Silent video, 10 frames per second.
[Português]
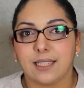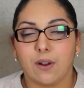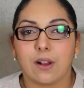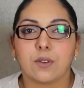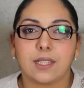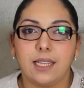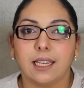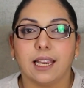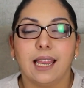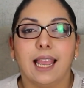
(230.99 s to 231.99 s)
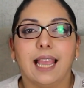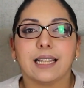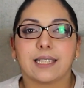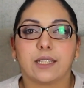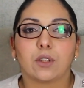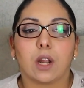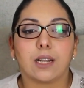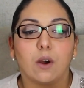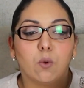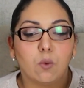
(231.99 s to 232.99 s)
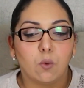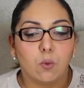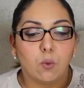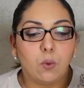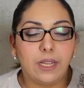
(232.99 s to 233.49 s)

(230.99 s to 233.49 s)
Então, a cozinha, ela se torna um,